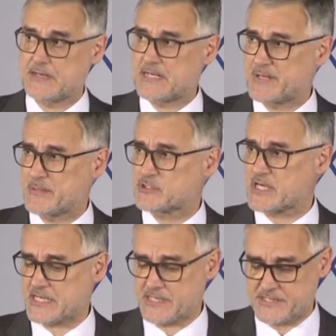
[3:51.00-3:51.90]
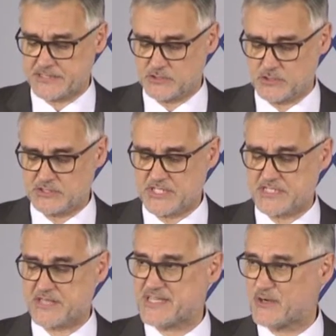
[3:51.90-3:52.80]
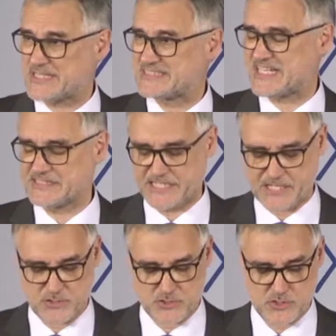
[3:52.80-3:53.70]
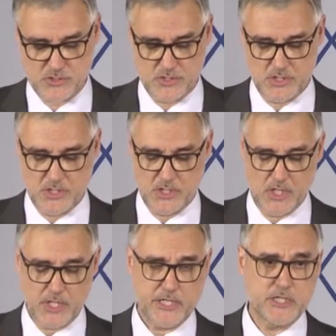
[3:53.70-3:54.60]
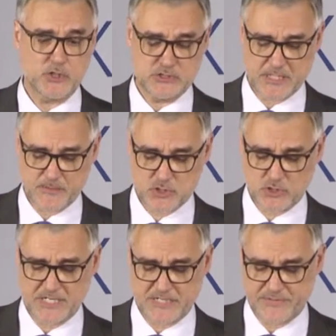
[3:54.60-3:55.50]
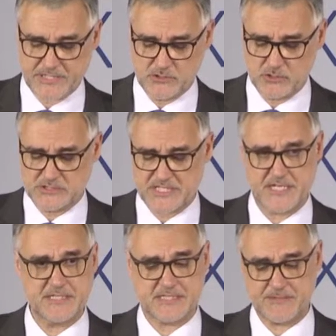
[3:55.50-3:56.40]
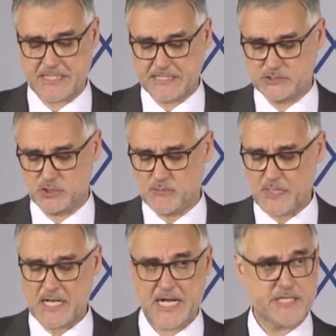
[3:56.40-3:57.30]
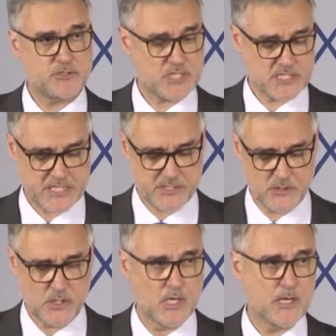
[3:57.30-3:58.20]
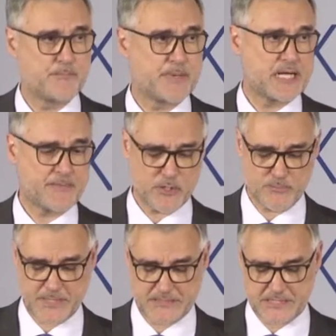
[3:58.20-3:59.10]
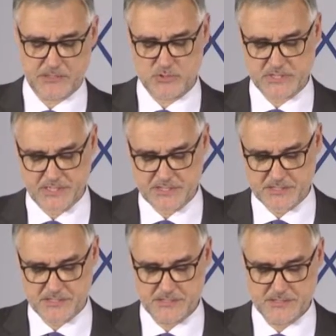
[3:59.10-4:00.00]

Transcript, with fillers: La venimos realizando desde hace ahora 30 años y contamos con el refrendo de seguir trabajando año tras año para la mayor parte de ustedes.